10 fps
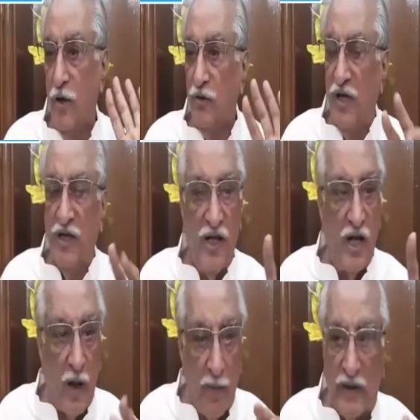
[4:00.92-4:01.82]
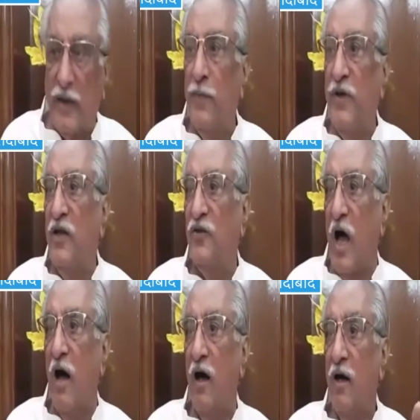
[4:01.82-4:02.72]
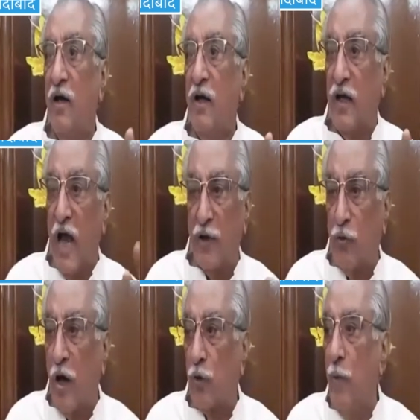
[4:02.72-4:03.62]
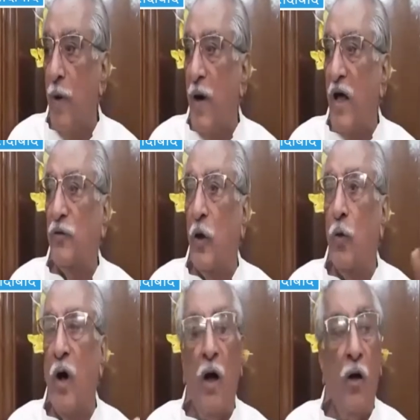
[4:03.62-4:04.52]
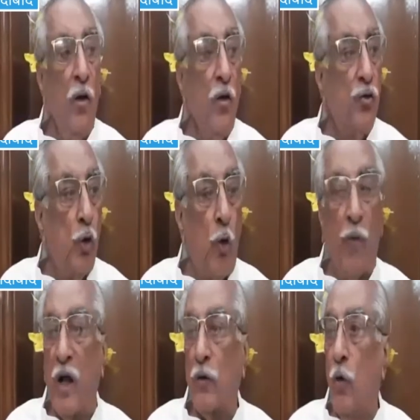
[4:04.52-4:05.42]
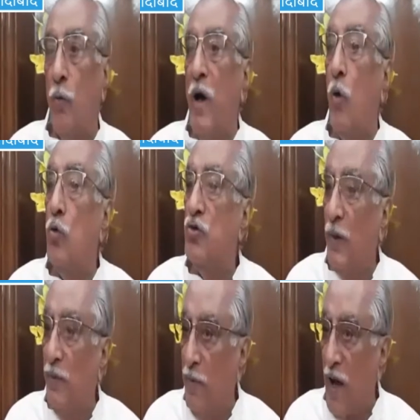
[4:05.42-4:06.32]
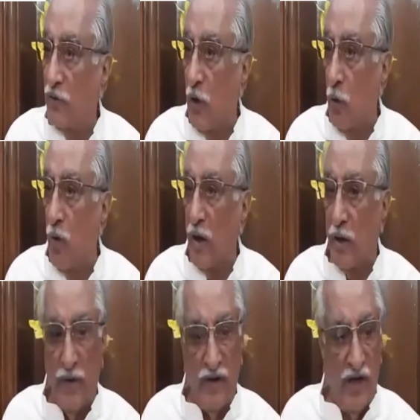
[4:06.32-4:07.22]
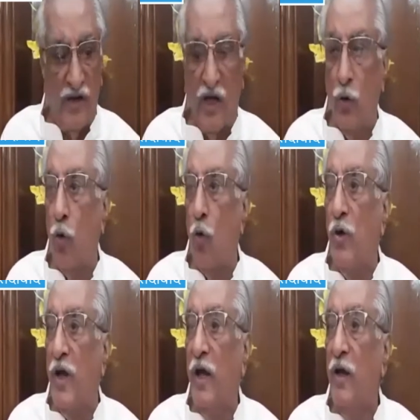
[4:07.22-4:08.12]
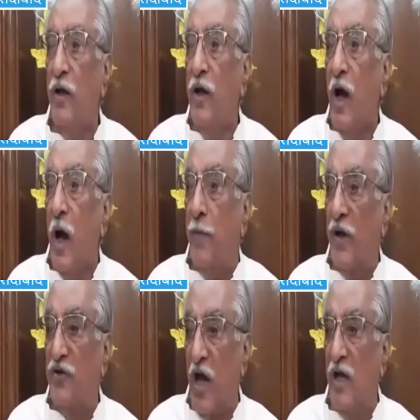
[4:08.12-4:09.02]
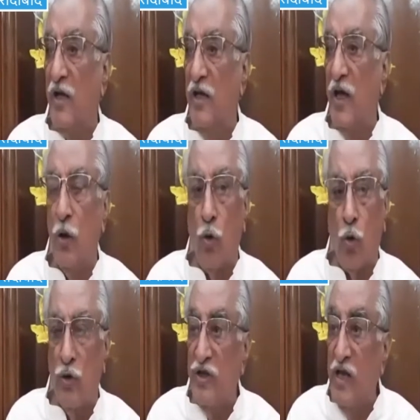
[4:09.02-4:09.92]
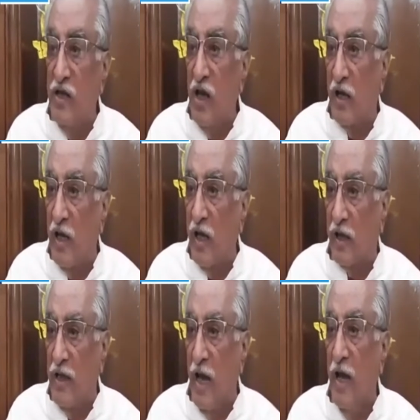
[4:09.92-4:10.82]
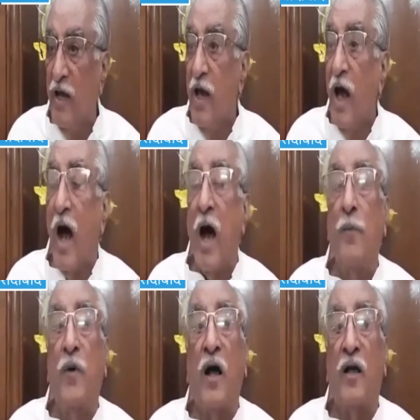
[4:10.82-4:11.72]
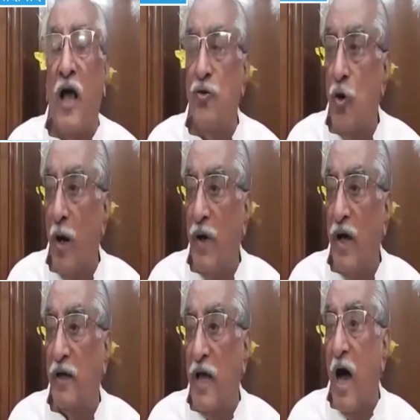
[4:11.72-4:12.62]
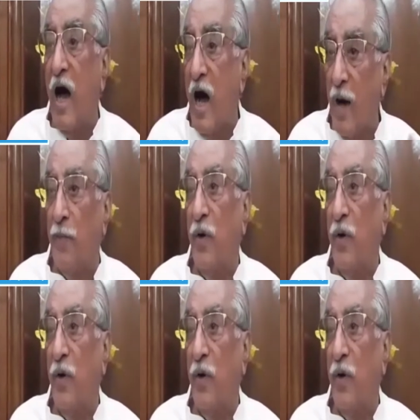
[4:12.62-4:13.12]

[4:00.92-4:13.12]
तीन दिन का मतलब यही था कि एतवार को मैं बात करूँगा सोमवार को मैं उनसे भी बात करूँगा कि भाई ये ये लोगों ने अपेक्षाएं की हैं लोगों ने ये ये गिले किए हैं आपका क्या जवाब है क्या आप